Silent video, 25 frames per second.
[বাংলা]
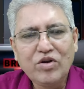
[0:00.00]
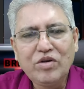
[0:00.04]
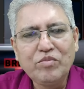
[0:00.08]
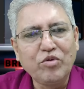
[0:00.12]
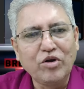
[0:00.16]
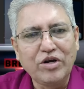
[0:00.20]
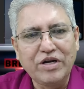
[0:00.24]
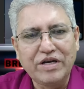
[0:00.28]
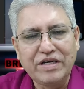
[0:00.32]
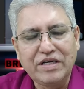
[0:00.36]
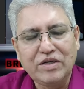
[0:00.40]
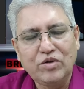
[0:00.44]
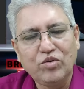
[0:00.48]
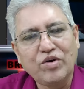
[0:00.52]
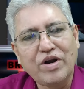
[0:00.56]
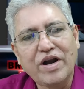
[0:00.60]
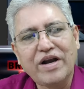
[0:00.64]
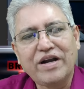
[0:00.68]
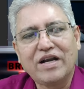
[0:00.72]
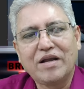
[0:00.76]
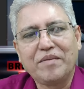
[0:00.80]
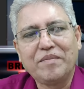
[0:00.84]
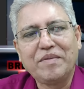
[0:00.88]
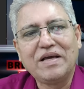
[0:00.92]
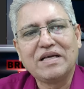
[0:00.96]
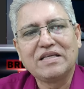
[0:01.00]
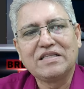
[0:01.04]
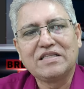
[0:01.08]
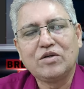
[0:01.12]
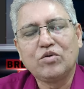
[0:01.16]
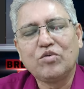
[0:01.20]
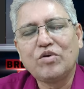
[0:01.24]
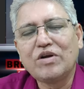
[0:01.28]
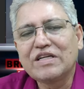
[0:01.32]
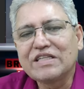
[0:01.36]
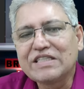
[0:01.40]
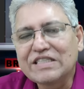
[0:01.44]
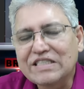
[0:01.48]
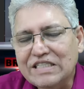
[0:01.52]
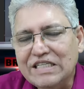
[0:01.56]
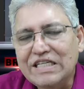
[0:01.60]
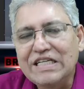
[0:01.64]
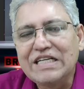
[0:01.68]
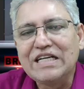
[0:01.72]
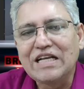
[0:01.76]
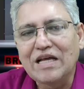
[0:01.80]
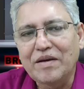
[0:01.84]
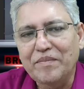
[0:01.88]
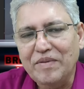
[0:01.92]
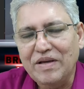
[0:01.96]
উনি বলেননি ওনার নামে আছে ওনার
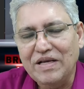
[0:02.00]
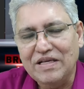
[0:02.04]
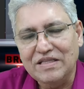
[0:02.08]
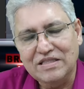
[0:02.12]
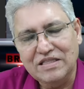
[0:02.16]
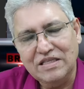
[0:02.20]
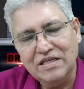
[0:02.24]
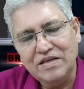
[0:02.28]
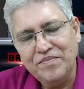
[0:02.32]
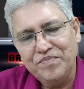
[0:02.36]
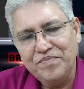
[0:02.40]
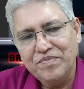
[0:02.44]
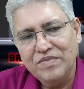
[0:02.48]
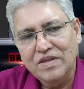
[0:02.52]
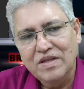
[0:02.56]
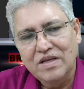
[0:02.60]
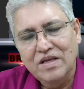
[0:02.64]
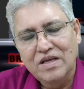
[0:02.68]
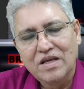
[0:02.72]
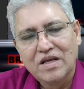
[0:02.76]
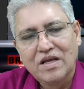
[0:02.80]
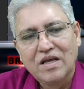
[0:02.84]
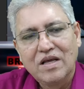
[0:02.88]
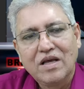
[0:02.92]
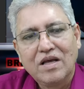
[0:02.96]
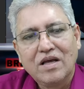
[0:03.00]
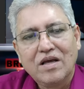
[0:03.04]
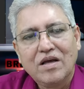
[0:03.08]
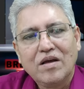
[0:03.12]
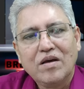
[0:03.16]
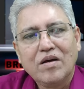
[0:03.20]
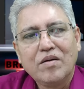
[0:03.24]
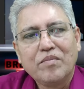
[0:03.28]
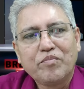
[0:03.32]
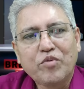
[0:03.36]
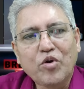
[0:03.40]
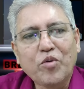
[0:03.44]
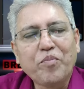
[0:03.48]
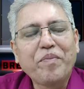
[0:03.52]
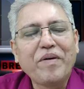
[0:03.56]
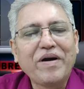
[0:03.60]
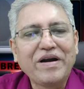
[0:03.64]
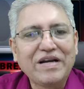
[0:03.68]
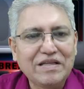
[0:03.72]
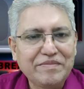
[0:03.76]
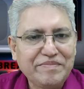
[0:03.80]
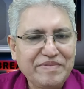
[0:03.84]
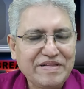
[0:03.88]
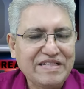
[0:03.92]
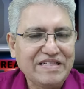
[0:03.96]
স্ত্রীর নামে আছে
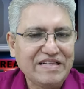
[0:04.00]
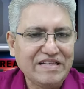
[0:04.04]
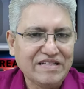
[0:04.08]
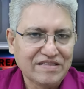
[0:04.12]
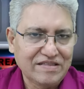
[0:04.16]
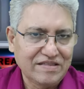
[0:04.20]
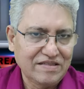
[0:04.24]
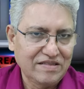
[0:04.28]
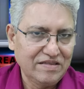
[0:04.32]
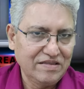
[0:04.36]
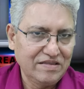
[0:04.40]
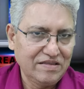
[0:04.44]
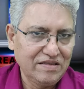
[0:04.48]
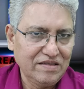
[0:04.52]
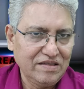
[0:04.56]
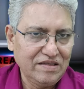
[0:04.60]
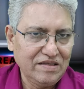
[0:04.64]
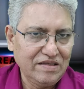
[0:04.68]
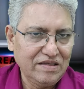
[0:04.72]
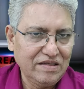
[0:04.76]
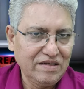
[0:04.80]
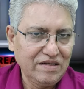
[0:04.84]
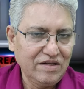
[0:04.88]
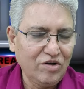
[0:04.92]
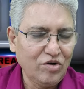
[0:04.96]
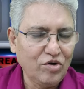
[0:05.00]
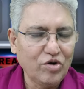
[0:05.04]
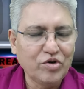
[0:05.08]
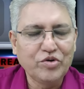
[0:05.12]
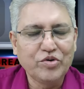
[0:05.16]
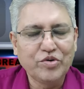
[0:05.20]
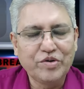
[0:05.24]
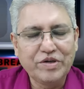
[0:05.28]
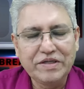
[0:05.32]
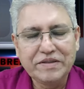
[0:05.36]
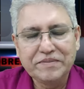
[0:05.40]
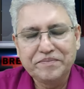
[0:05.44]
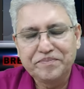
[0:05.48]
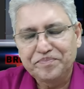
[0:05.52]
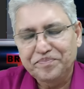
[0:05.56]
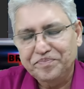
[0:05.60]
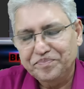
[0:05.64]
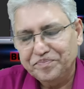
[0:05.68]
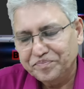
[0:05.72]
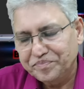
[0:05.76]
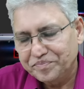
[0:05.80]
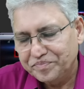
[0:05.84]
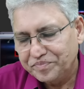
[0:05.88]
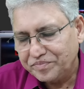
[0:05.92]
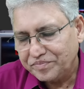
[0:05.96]
প্রপার্টি বিজনেস লন্ডনে
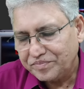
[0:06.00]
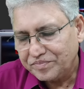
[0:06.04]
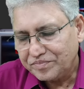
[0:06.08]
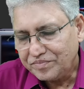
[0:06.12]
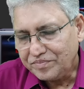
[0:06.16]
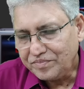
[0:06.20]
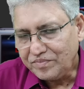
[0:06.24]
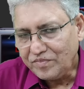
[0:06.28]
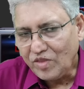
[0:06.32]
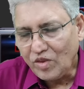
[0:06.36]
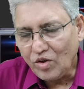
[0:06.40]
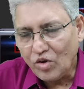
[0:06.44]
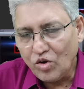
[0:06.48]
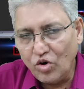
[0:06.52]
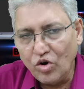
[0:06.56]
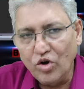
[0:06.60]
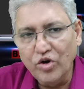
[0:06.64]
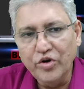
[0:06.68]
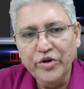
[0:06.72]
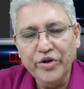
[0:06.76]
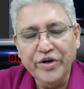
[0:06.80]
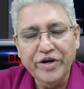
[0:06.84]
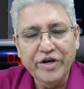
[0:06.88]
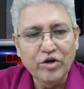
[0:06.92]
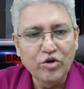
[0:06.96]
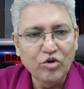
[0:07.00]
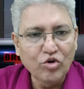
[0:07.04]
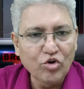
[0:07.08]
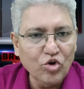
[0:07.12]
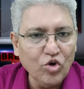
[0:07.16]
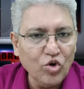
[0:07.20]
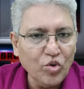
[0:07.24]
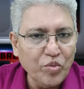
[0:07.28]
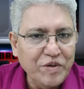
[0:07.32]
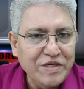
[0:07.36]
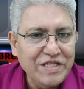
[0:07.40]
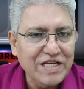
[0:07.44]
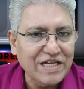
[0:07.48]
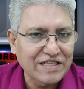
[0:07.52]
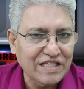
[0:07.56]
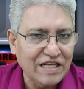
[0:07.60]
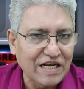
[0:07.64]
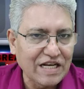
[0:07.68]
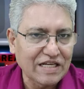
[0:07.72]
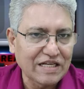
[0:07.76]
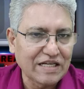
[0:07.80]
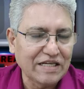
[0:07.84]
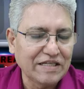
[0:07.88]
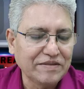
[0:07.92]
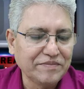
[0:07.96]
লন্ডনের অভিজাত
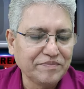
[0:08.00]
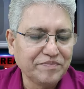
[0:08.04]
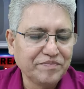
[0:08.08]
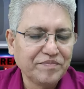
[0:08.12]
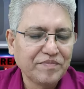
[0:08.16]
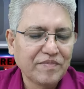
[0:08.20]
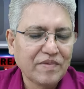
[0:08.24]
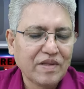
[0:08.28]
এলাকায়